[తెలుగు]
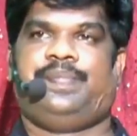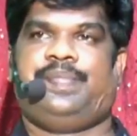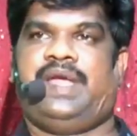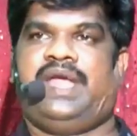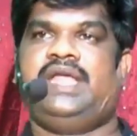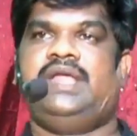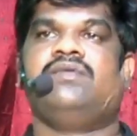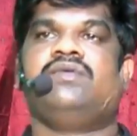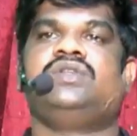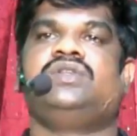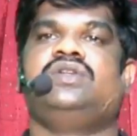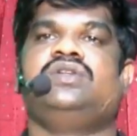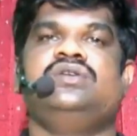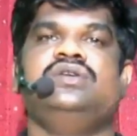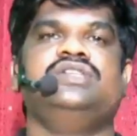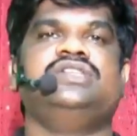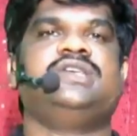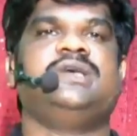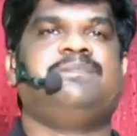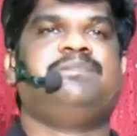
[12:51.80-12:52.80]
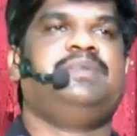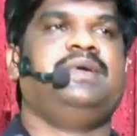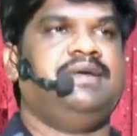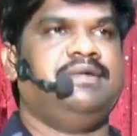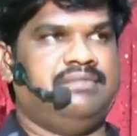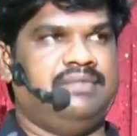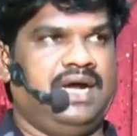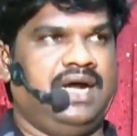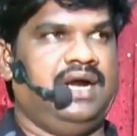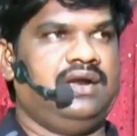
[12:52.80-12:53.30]
దైవజనుడు చెప్పే
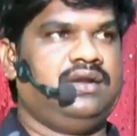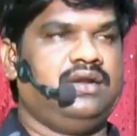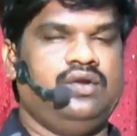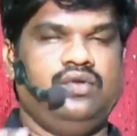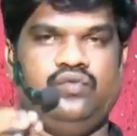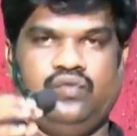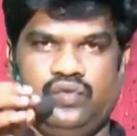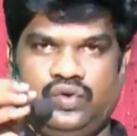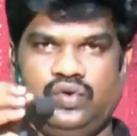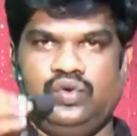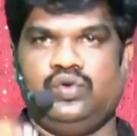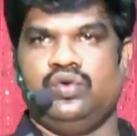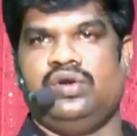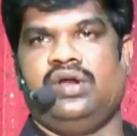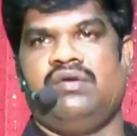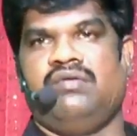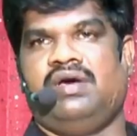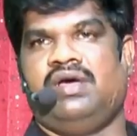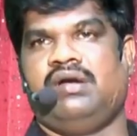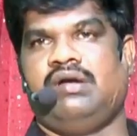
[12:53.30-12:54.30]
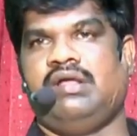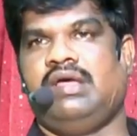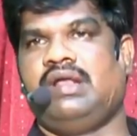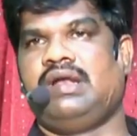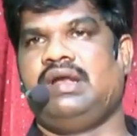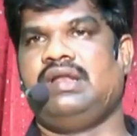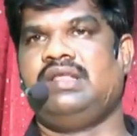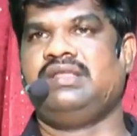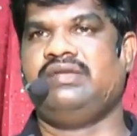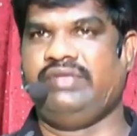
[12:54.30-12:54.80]
మాటలు వింటున్న
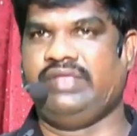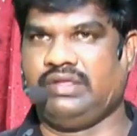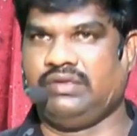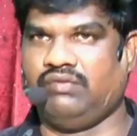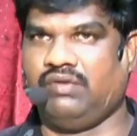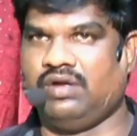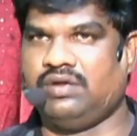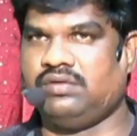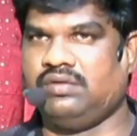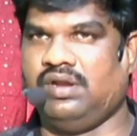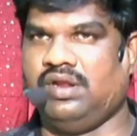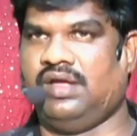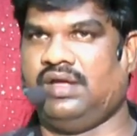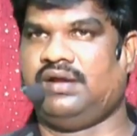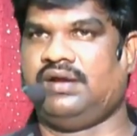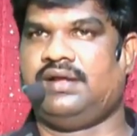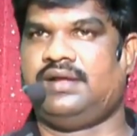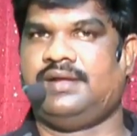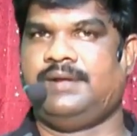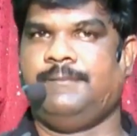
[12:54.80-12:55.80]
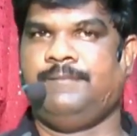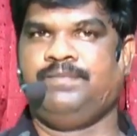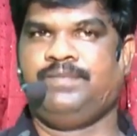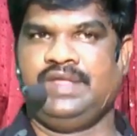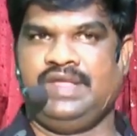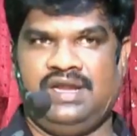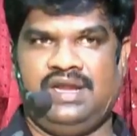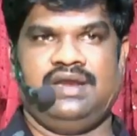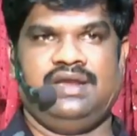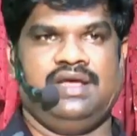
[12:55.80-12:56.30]
వారులారా లేదా విశ్వాసులారా
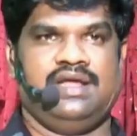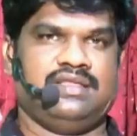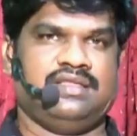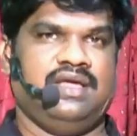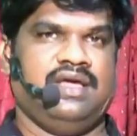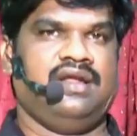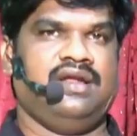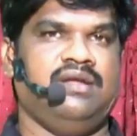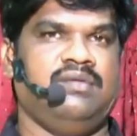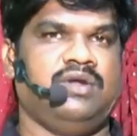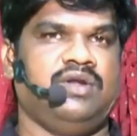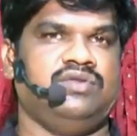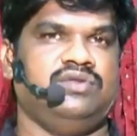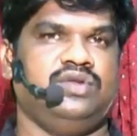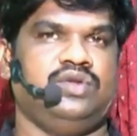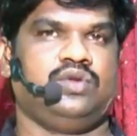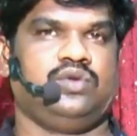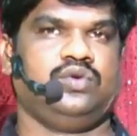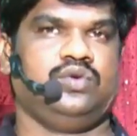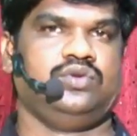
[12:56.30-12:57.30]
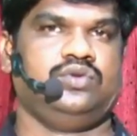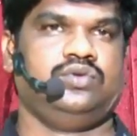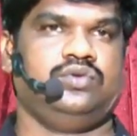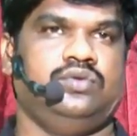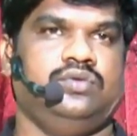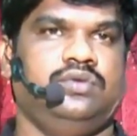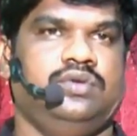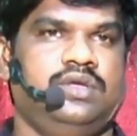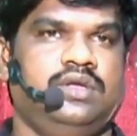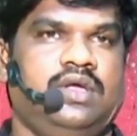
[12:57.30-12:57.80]
ఇలాంటి అర్థాలన్నీ మనం తీసుకోవచ్చు
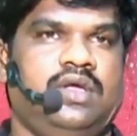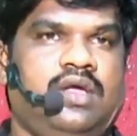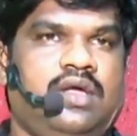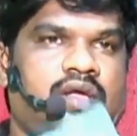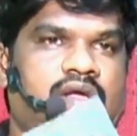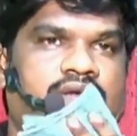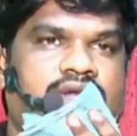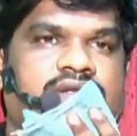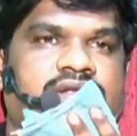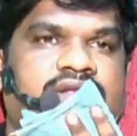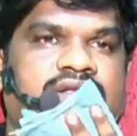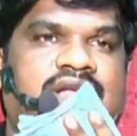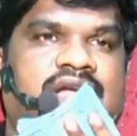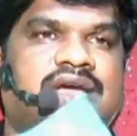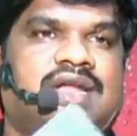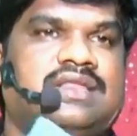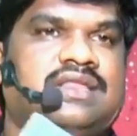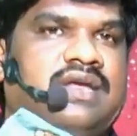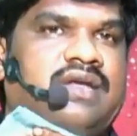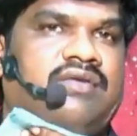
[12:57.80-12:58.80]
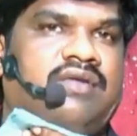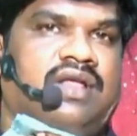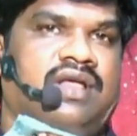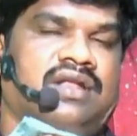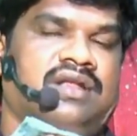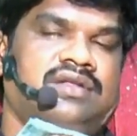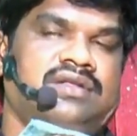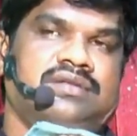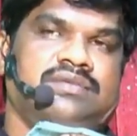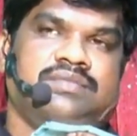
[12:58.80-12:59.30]
జాగ్రత్తగా
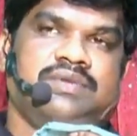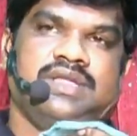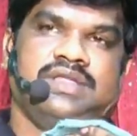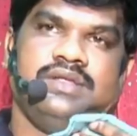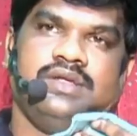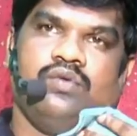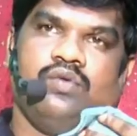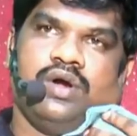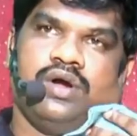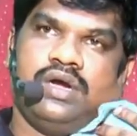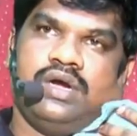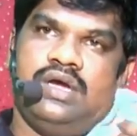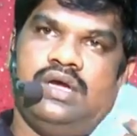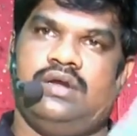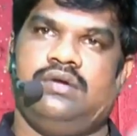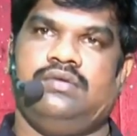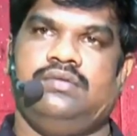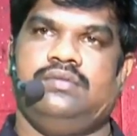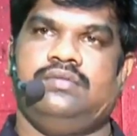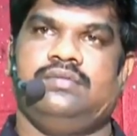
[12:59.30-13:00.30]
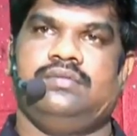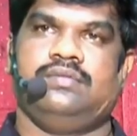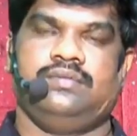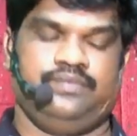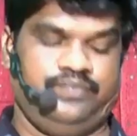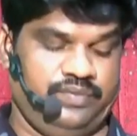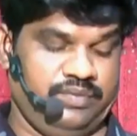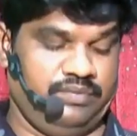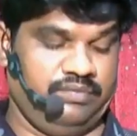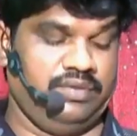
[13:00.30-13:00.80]
వినాలి ప్రతి ఒక్కరూ
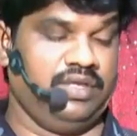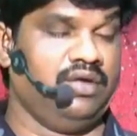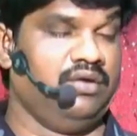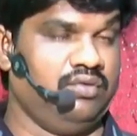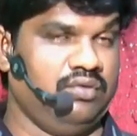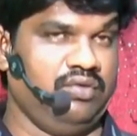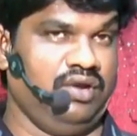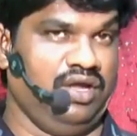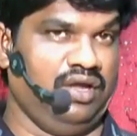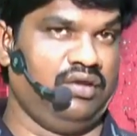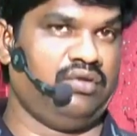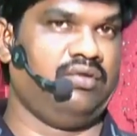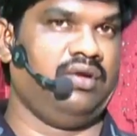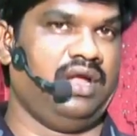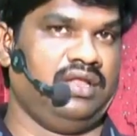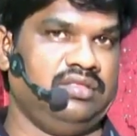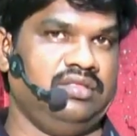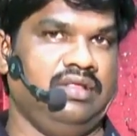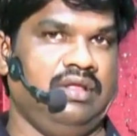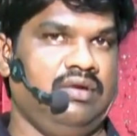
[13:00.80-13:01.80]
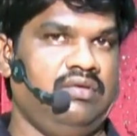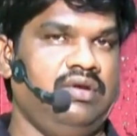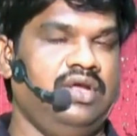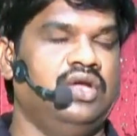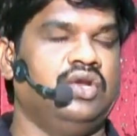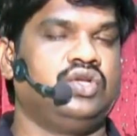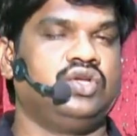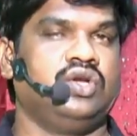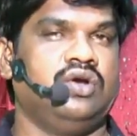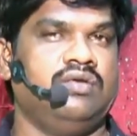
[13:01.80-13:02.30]
మీరు నేను అందరూ
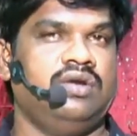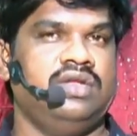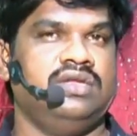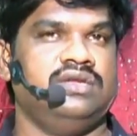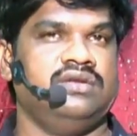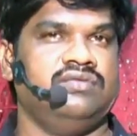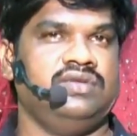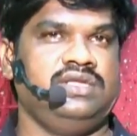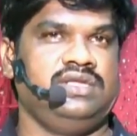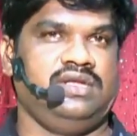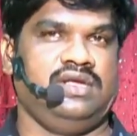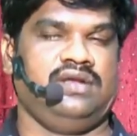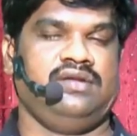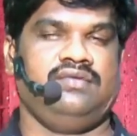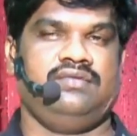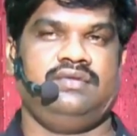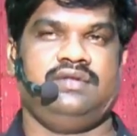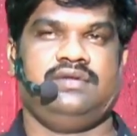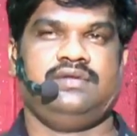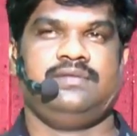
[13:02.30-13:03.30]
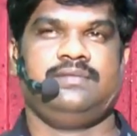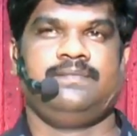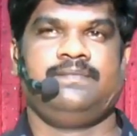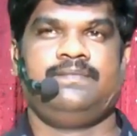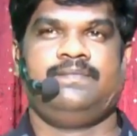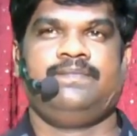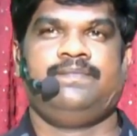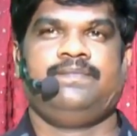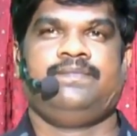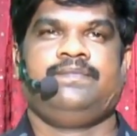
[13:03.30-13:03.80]
నేర్చుకోవలసిన విషయాలు ఇవి
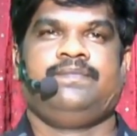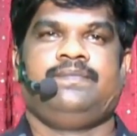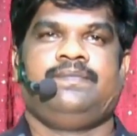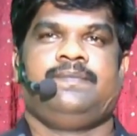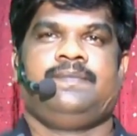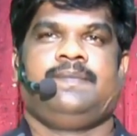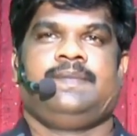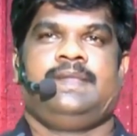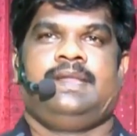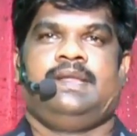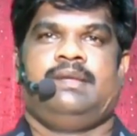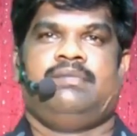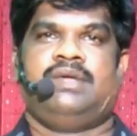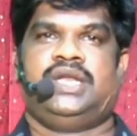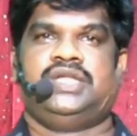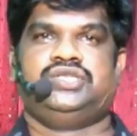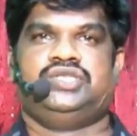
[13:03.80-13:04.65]
మన